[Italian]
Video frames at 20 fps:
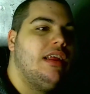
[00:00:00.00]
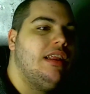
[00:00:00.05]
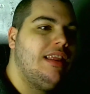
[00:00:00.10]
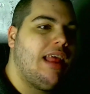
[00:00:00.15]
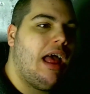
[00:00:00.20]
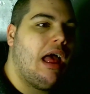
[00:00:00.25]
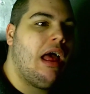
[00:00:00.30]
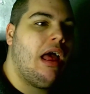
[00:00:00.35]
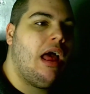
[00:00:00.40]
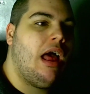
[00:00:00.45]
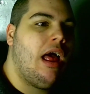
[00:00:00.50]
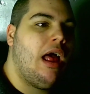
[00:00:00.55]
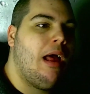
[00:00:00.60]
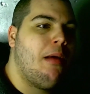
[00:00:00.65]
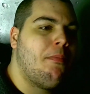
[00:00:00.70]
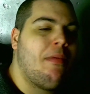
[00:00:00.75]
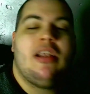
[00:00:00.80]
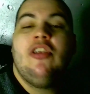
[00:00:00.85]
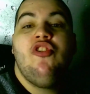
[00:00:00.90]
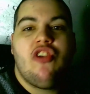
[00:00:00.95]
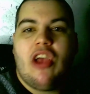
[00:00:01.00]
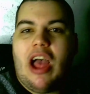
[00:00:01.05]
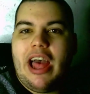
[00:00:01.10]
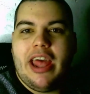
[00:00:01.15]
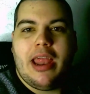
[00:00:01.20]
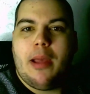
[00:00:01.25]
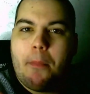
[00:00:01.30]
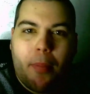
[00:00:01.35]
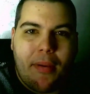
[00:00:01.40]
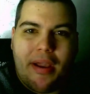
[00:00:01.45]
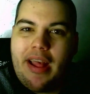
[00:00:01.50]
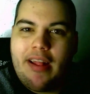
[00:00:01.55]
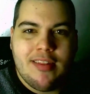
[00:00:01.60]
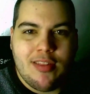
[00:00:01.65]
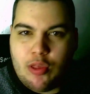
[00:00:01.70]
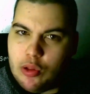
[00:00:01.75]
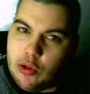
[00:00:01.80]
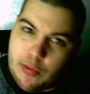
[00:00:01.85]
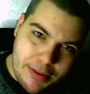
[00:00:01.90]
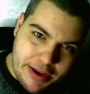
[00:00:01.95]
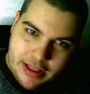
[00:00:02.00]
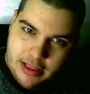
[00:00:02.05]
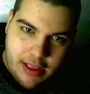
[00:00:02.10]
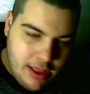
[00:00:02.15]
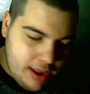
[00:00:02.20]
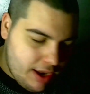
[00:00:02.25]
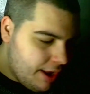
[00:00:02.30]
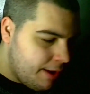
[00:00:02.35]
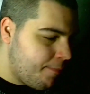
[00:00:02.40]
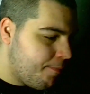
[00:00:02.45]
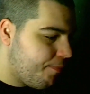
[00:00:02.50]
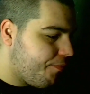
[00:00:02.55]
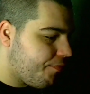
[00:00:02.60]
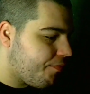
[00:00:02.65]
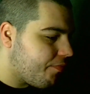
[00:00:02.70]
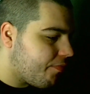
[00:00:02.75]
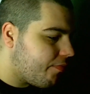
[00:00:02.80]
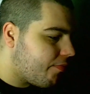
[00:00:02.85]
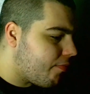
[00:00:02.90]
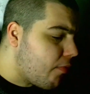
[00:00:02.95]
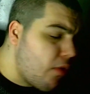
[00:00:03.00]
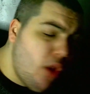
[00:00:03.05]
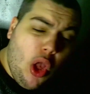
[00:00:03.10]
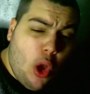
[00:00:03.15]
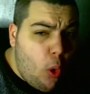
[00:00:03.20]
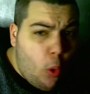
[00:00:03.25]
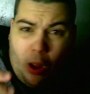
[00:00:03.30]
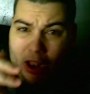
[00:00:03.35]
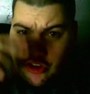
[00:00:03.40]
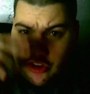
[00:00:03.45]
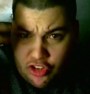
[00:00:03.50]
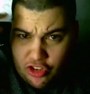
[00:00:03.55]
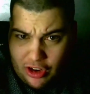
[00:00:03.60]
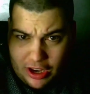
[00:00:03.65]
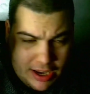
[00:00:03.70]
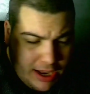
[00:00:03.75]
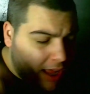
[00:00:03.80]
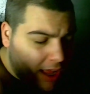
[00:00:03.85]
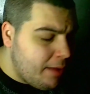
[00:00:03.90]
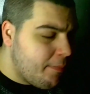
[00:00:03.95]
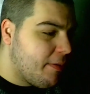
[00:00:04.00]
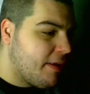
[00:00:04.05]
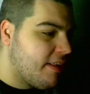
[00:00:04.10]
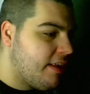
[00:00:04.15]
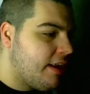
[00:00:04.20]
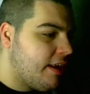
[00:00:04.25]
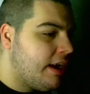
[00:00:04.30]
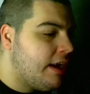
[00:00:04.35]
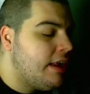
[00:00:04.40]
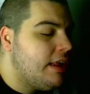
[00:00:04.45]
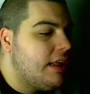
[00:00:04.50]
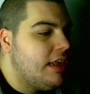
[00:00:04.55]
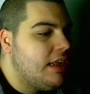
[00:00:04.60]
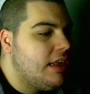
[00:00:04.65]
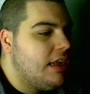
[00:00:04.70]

da mangiare a pranzo, per dire, o a cena, per dire,